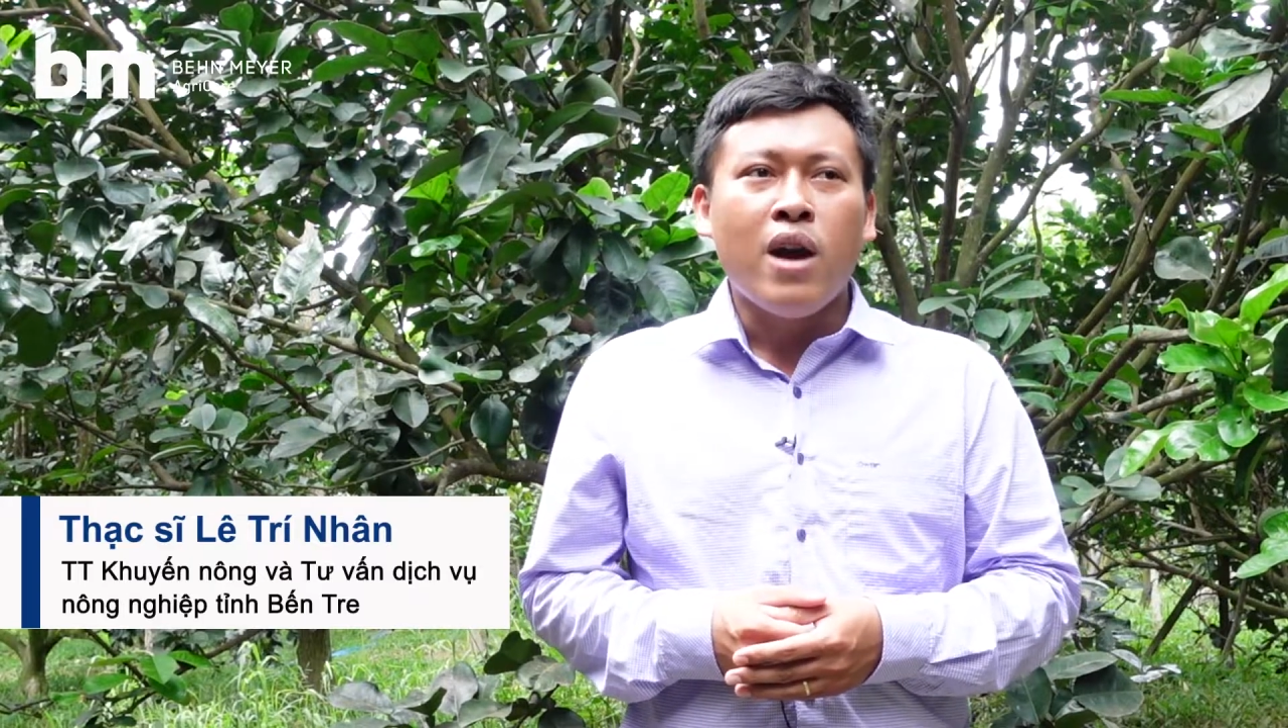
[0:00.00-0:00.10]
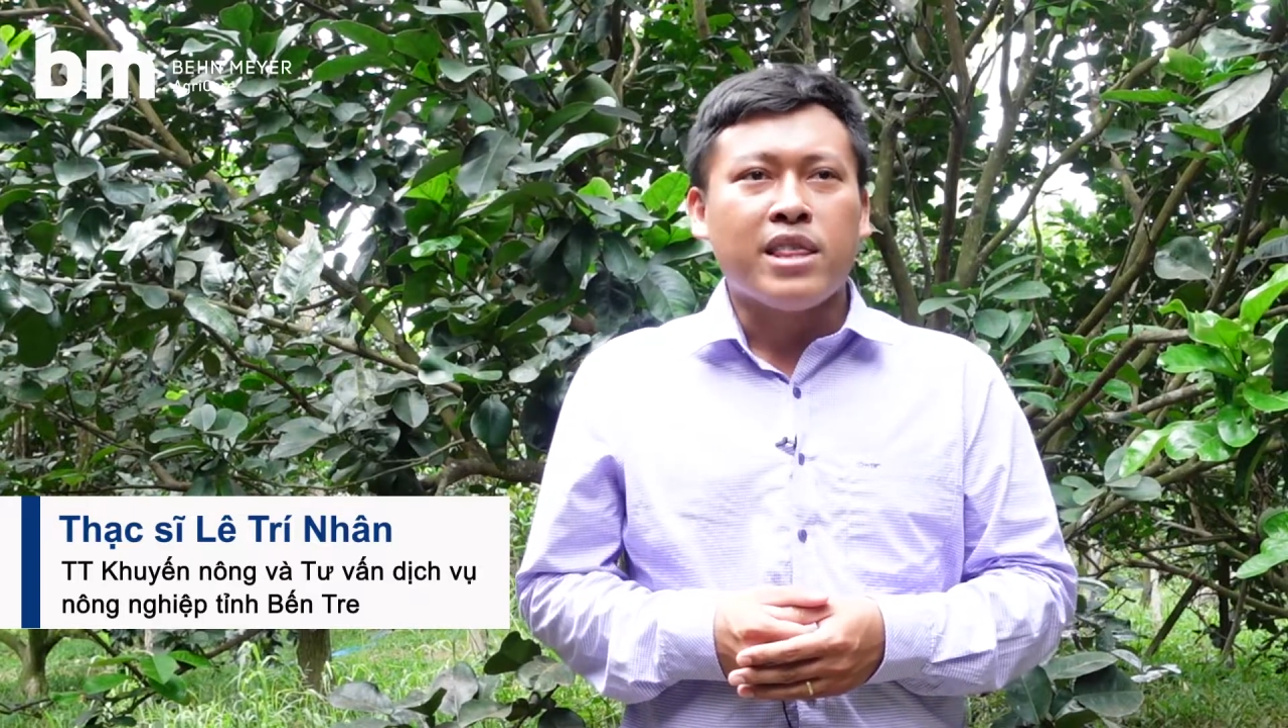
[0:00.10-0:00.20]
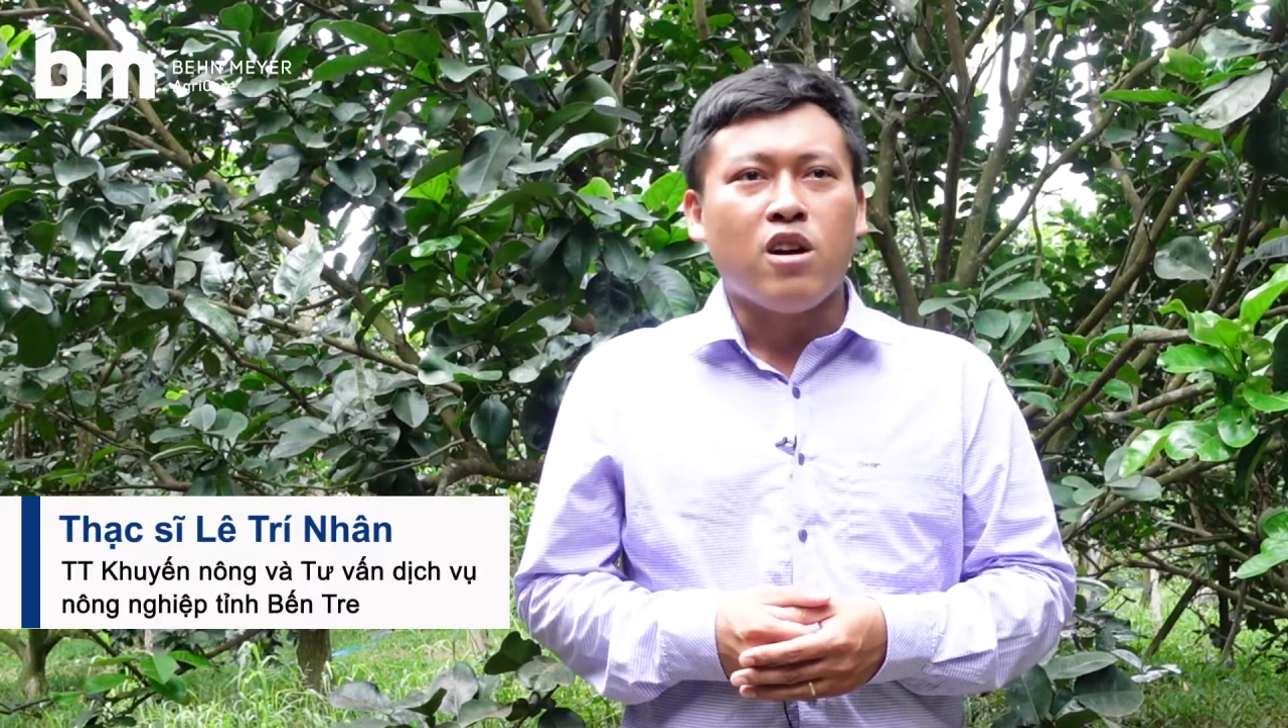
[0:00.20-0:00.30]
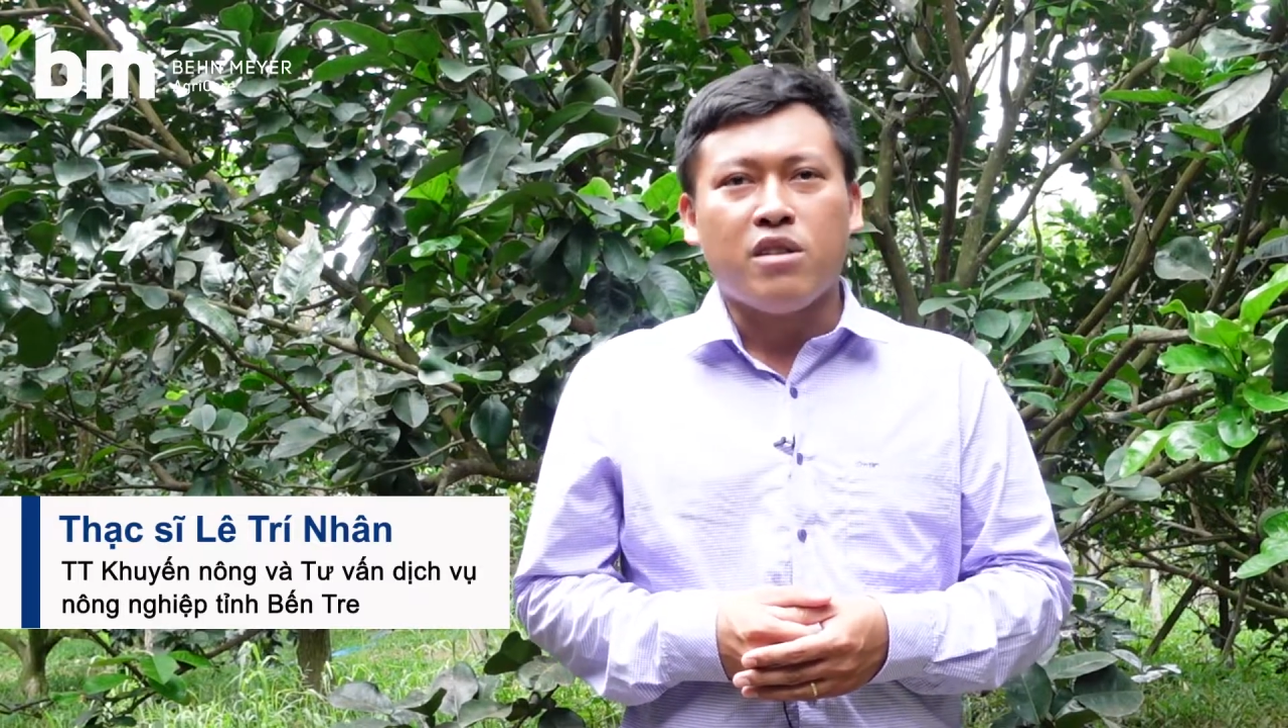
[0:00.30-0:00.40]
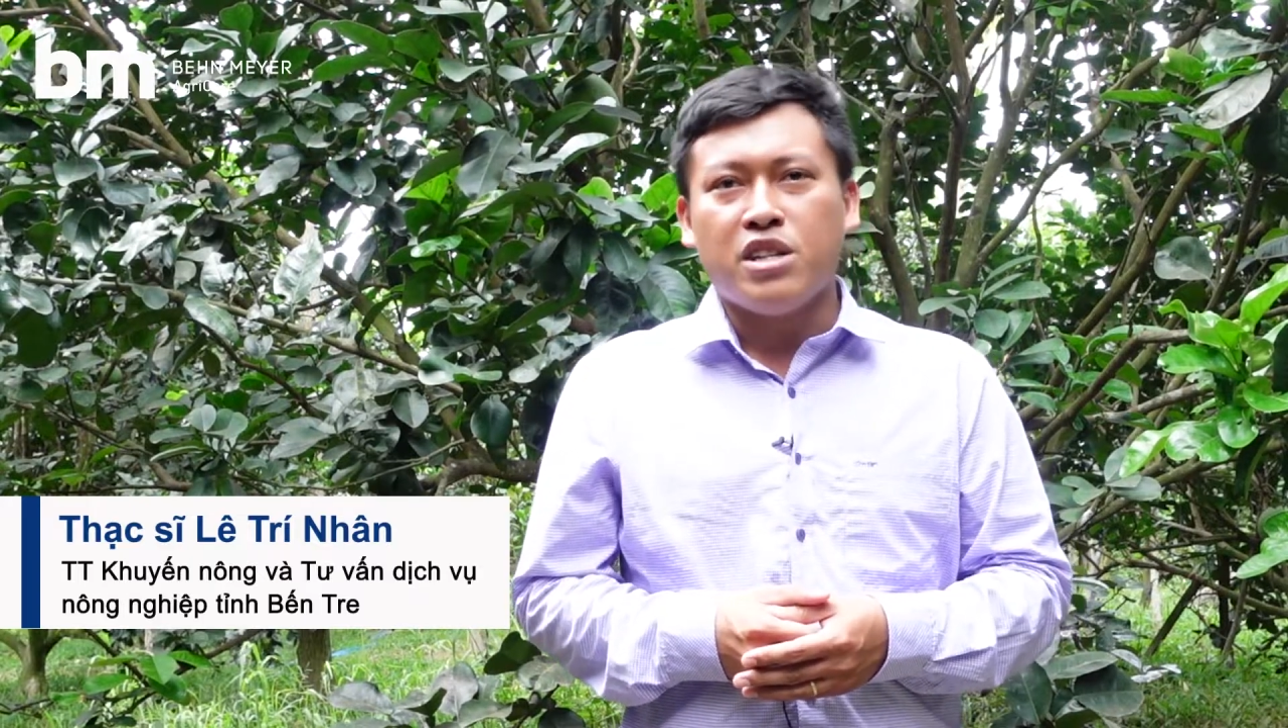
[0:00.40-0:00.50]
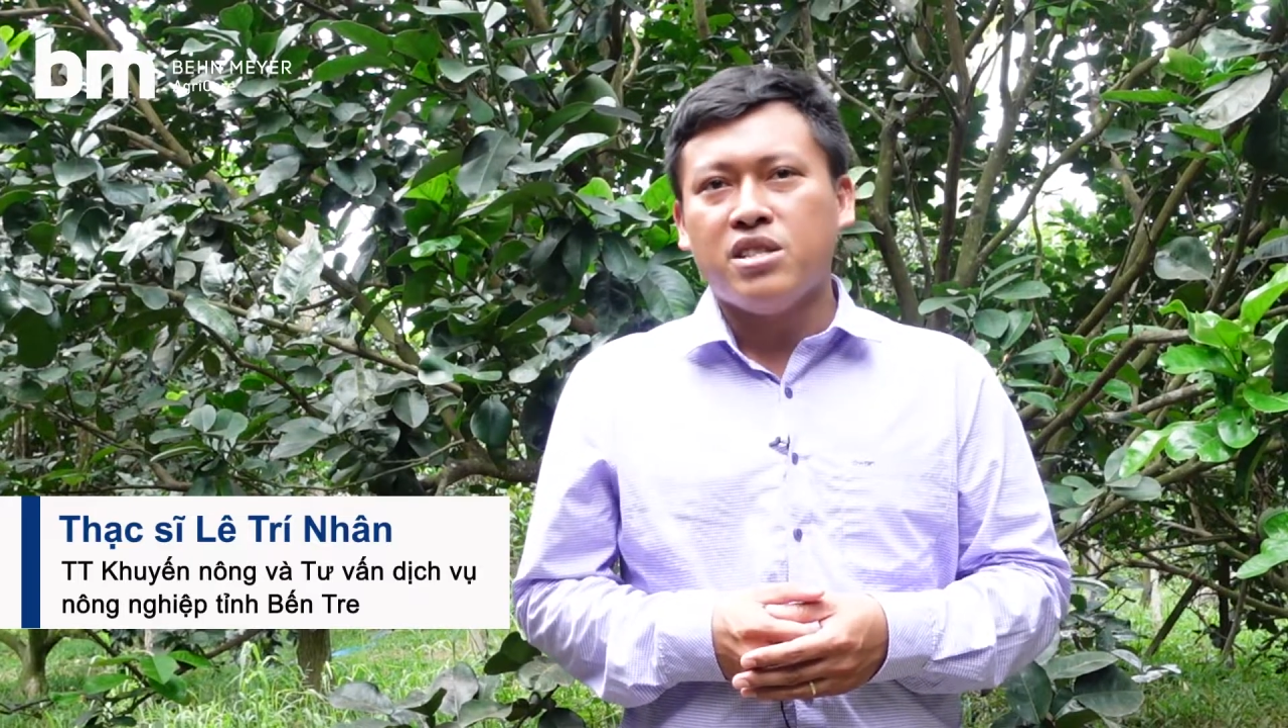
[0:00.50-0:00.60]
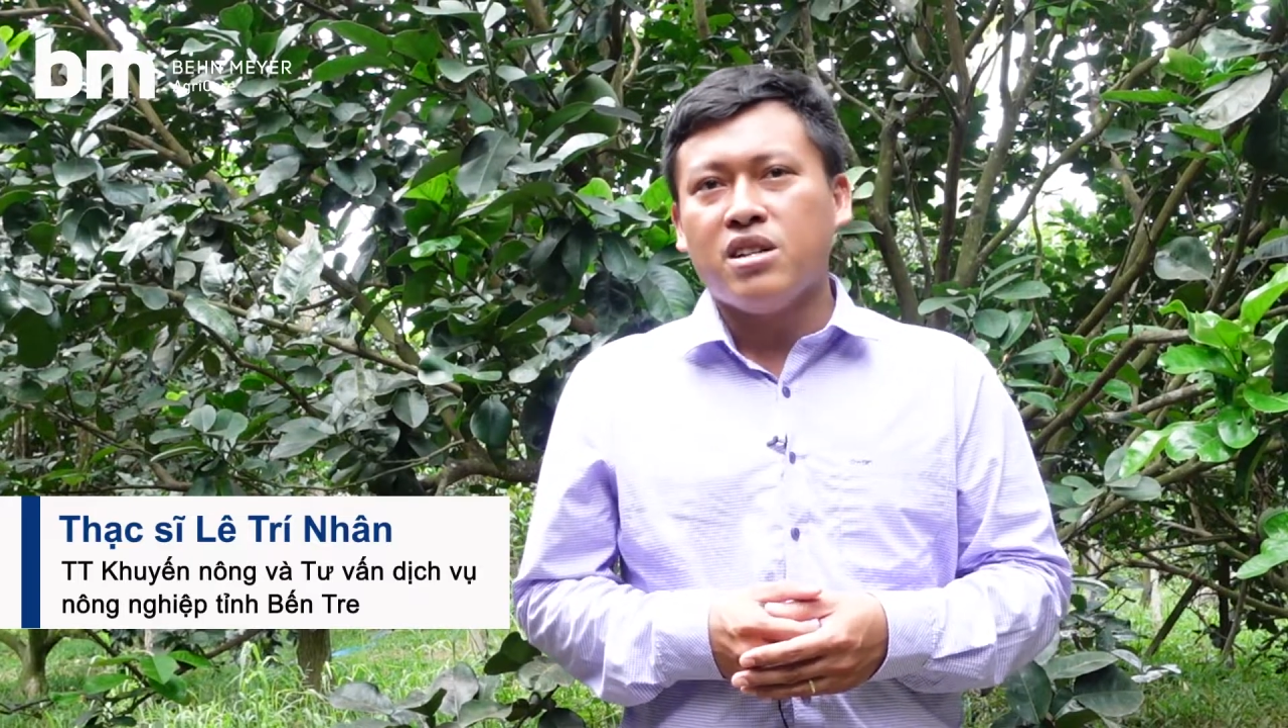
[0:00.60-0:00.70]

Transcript: an toàn vệ sinh